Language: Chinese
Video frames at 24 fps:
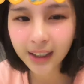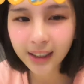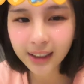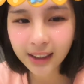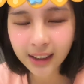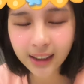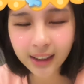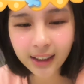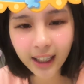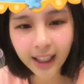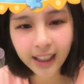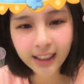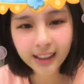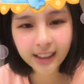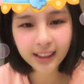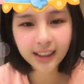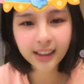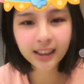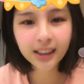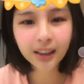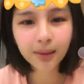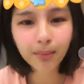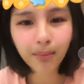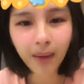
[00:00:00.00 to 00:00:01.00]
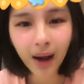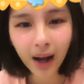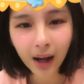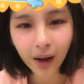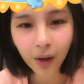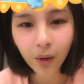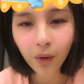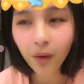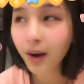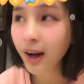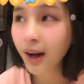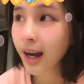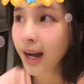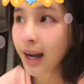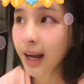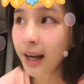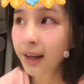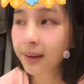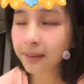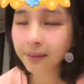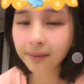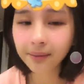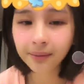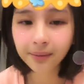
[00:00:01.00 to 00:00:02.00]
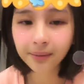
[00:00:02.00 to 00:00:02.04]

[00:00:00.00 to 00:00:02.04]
谢谢黑杰克的盲花。